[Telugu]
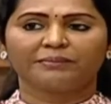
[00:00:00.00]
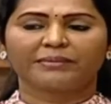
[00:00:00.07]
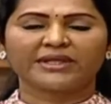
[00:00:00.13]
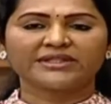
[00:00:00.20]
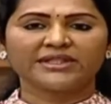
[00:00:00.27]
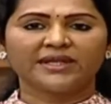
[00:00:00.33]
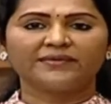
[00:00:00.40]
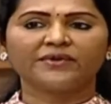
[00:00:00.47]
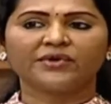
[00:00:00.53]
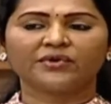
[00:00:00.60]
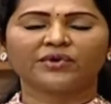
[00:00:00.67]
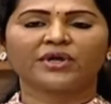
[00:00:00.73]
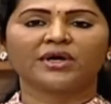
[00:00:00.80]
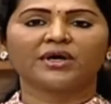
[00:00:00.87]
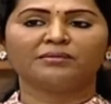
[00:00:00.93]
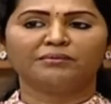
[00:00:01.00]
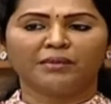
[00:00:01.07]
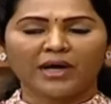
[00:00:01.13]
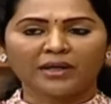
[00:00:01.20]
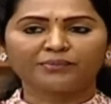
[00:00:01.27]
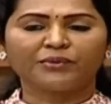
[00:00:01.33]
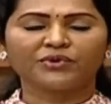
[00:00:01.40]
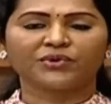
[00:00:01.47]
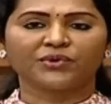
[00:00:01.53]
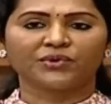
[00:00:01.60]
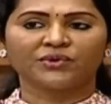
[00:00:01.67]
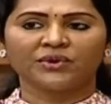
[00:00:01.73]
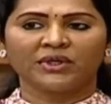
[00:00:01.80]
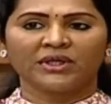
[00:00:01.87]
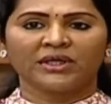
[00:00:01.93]
ప్రజలందరూ కూడా మార్పుతో
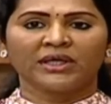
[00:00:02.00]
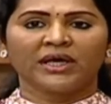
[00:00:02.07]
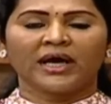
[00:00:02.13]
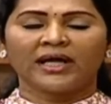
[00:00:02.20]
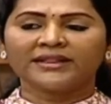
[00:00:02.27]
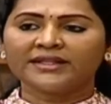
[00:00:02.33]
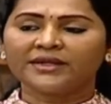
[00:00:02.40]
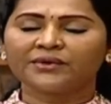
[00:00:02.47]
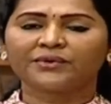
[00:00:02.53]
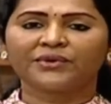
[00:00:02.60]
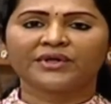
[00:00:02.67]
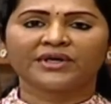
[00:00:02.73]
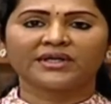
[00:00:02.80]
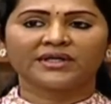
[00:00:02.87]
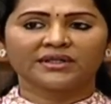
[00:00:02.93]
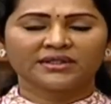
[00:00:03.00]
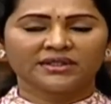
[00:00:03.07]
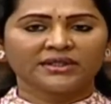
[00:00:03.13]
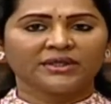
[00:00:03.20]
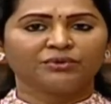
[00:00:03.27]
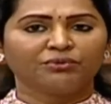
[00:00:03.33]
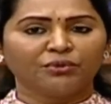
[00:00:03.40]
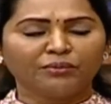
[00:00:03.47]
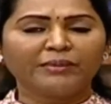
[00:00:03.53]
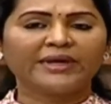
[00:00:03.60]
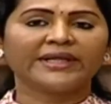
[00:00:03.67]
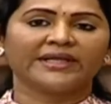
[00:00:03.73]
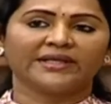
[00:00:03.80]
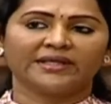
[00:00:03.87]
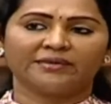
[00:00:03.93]
అందరూ కూడా
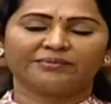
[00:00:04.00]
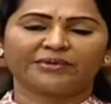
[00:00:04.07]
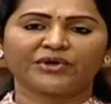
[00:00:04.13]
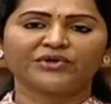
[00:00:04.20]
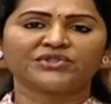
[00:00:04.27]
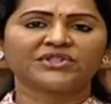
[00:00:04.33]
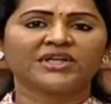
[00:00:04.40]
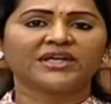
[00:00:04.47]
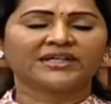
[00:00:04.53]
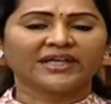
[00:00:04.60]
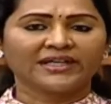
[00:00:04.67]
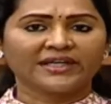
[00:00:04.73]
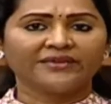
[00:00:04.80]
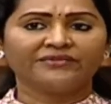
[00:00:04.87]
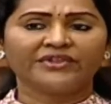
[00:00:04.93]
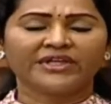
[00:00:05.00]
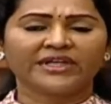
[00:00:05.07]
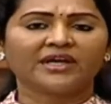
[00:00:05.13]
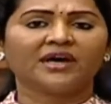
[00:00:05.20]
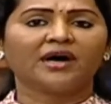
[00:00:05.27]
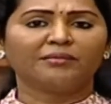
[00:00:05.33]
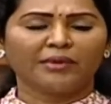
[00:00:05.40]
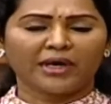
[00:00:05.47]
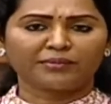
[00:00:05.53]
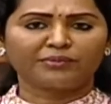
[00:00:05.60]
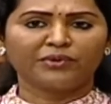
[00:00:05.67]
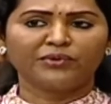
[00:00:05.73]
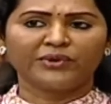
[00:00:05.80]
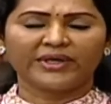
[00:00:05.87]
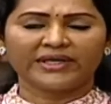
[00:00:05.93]
ఉమ్మడి ప్రయోజనాలు కలిగే విధంగా ఆ
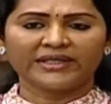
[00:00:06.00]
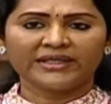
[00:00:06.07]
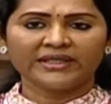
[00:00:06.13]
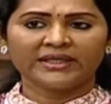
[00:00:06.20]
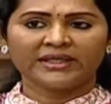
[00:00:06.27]
మార్పులు ఉండాలి